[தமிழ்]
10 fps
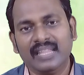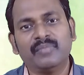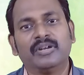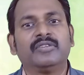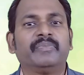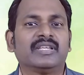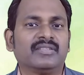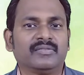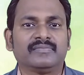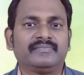நல்லதை மட்டும்
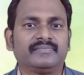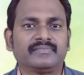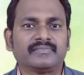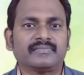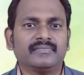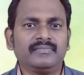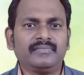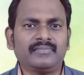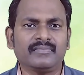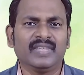பேசணும்
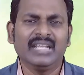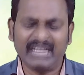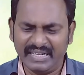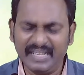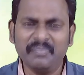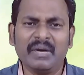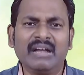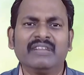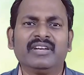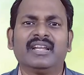
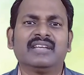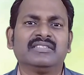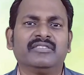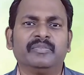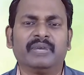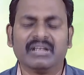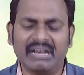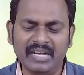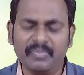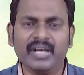கண்டிப்பாக ஆண்டவர் என்ன ஆசீர்வதிப்பார்
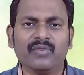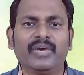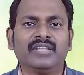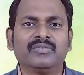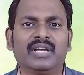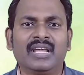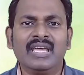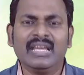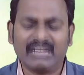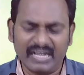கண்டிப்பாக என்ன உயர்த்துவார்
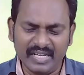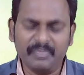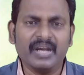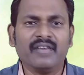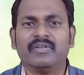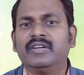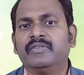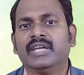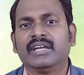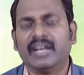கண்டிப்பாக நான்
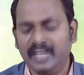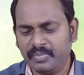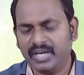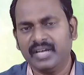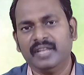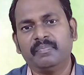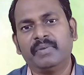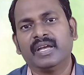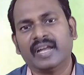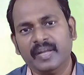வருவேன் கண்டிப்பாக நான்
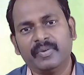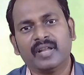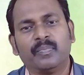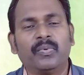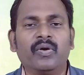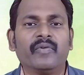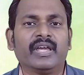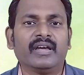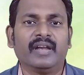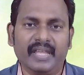நிற்பேன் கண்டிப்பாக நான்
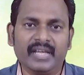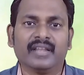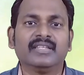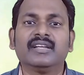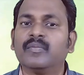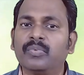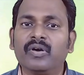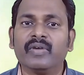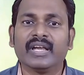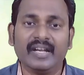போவேன் அநேக இடத்துக்கு நான்
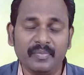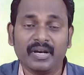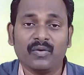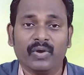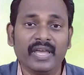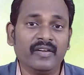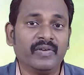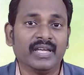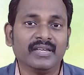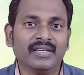போவேன் கண்டிப்பாக நான்
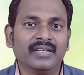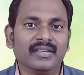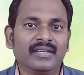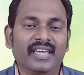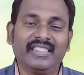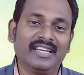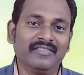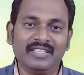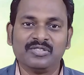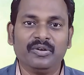உயருவேன்
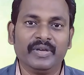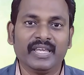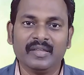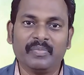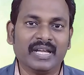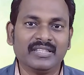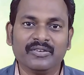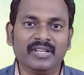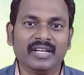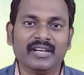எத்தனை பேர் சொல்லுவீங்க இதை பார்த்து
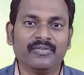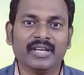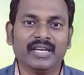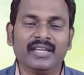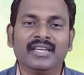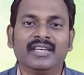கொண்டு இருக்கிறவங்க